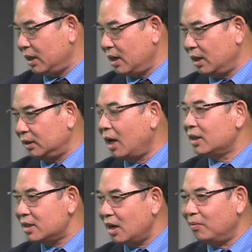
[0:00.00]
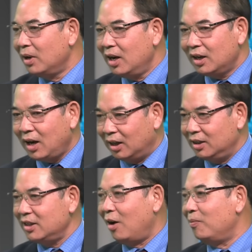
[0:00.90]
à, thận trọng
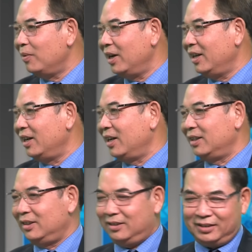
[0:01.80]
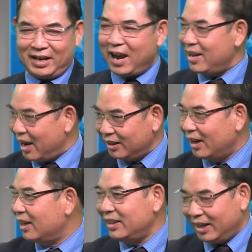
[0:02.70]
cẩn trọng hay là dè dặt
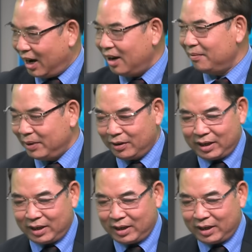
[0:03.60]
hay là gì đó thì yeah. Dạ.